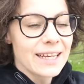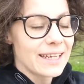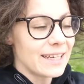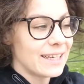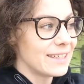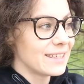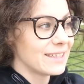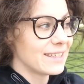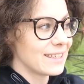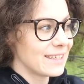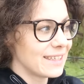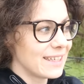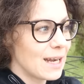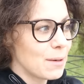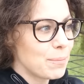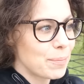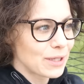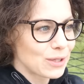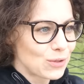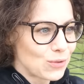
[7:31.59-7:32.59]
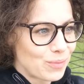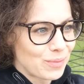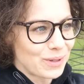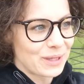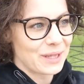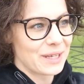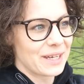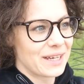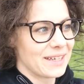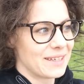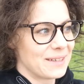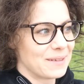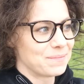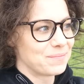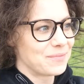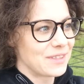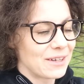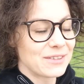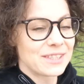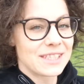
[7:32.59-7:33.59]
И я подумала,
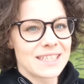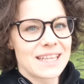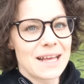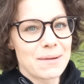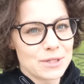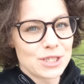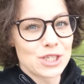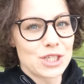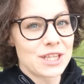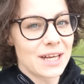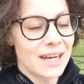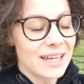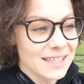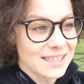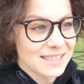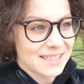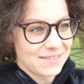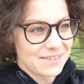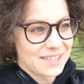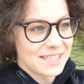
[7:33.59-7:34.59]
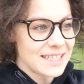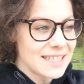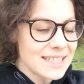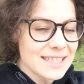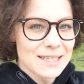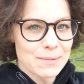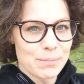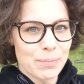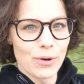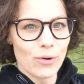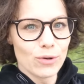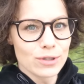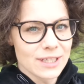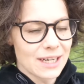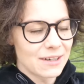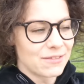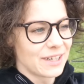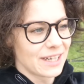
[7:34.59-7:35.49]
я всегда мечтала завести цыпленка,